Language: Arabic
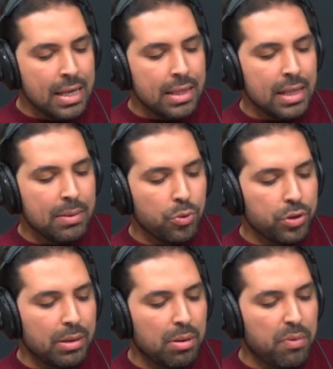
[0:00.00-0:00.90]

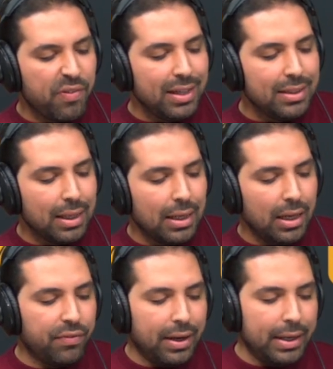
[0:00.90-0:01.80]
للمطالبة بفتح الطريق
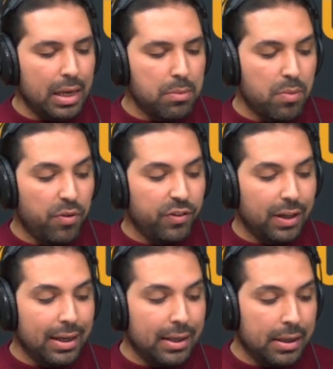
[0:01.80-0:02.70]
الفرعية من
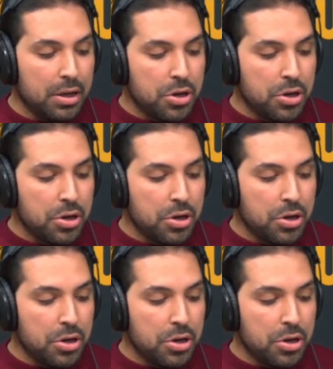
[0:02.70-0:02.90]
مفترق